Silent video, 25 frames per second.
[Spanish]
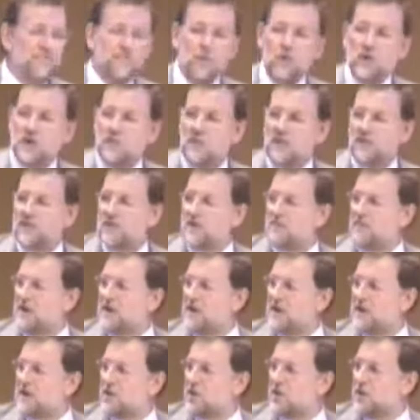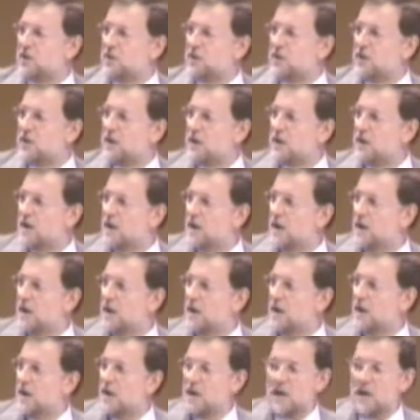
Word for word: el tiempo que iba a hacer mañana en Sevilla.